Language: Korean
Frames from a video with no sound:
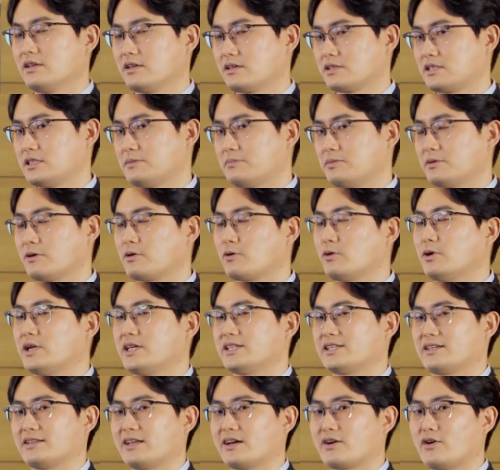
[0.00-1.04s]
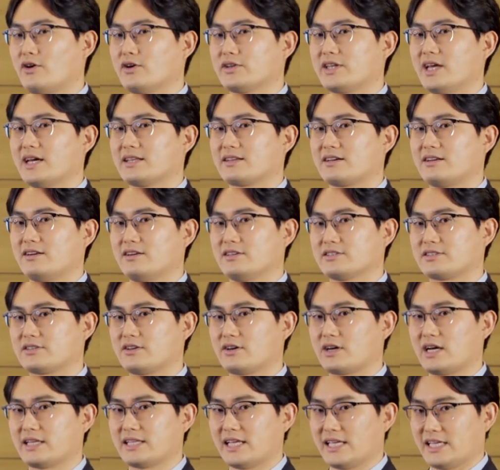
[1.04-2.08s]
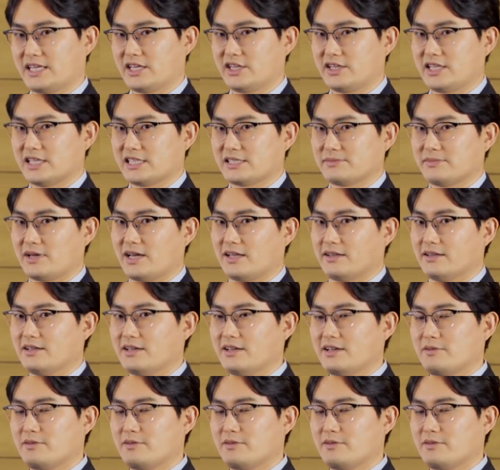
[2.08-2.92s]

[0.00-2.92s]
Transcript: 그 포콜레이션의 거대한 클러스터가 하나 있게 되지만